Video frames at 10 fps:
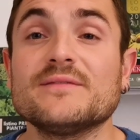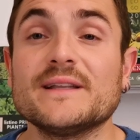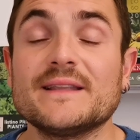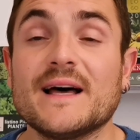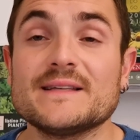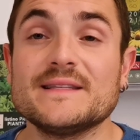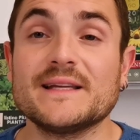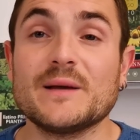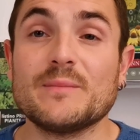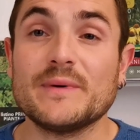
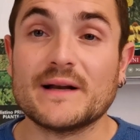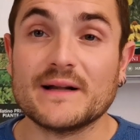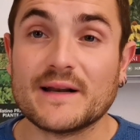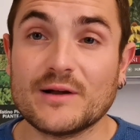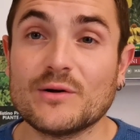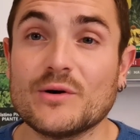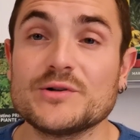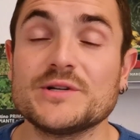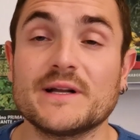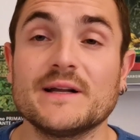fantastiche per
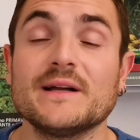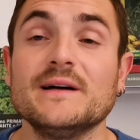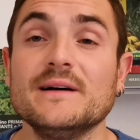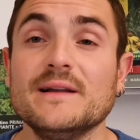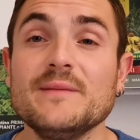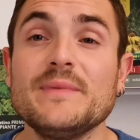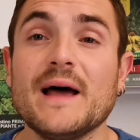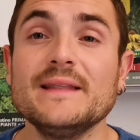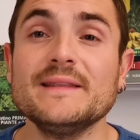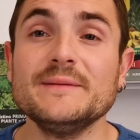riconoscere eh, le
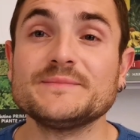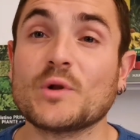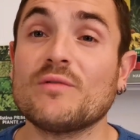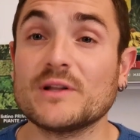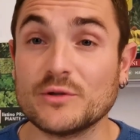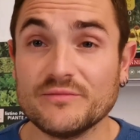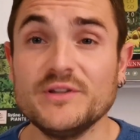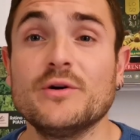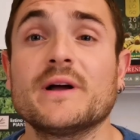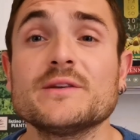piante, ho fatto un
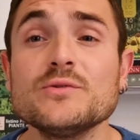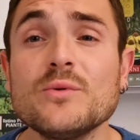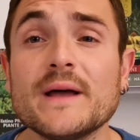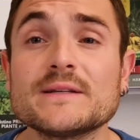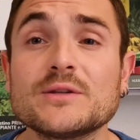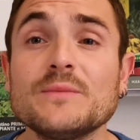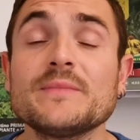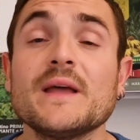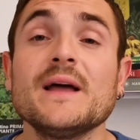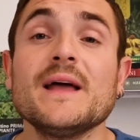video anche su questo
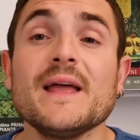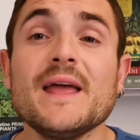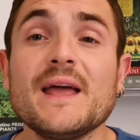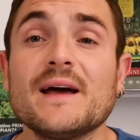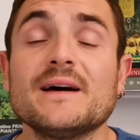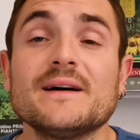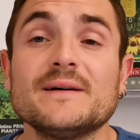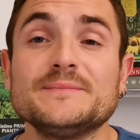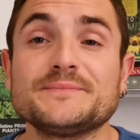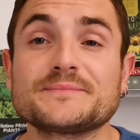e
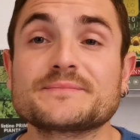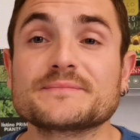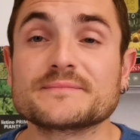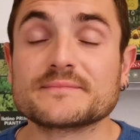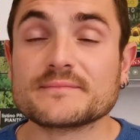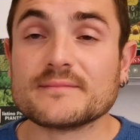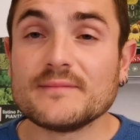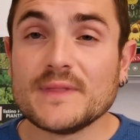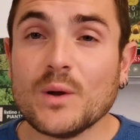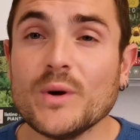ehm,
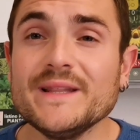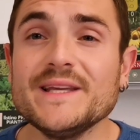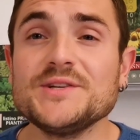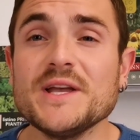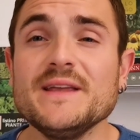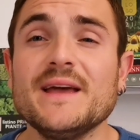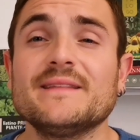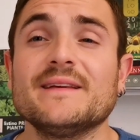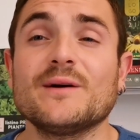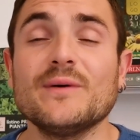quindi
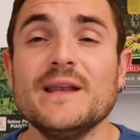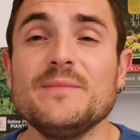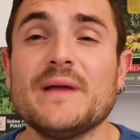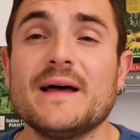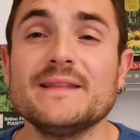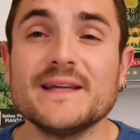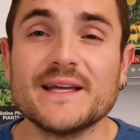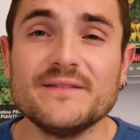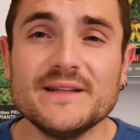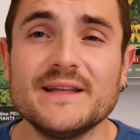scegliete quelle piante
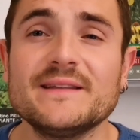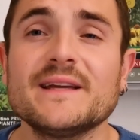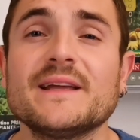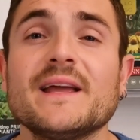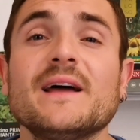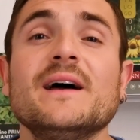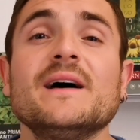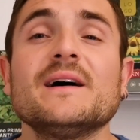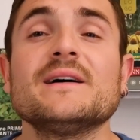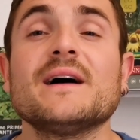che vedete che
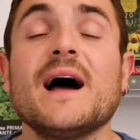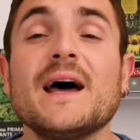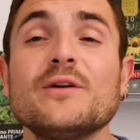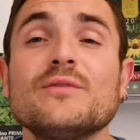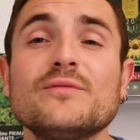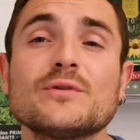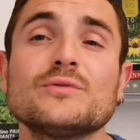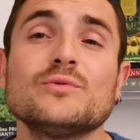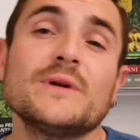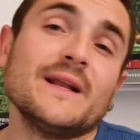eh, hanno
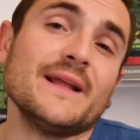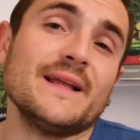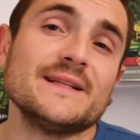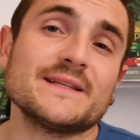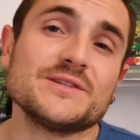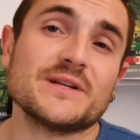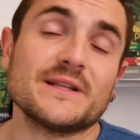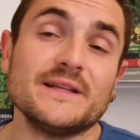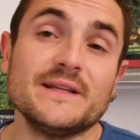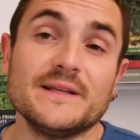fortuna negli altri
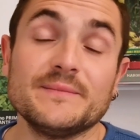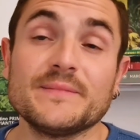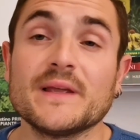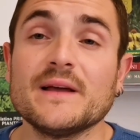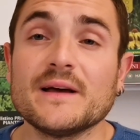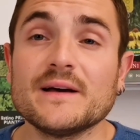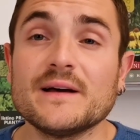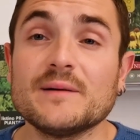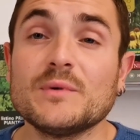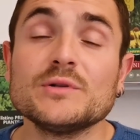giardini.
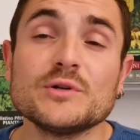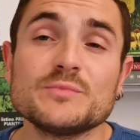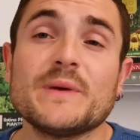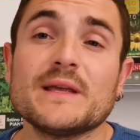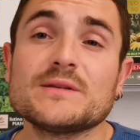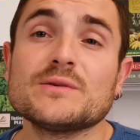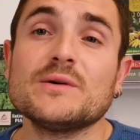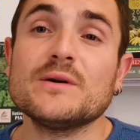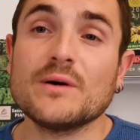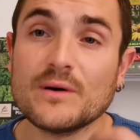Eh, molto
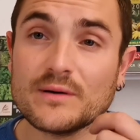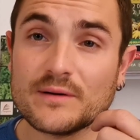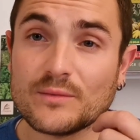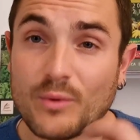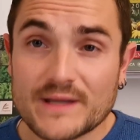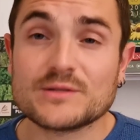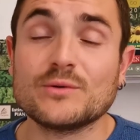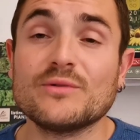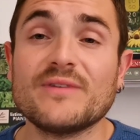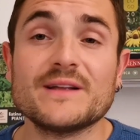spesso questo
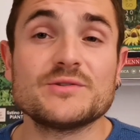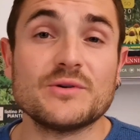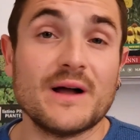lo faccio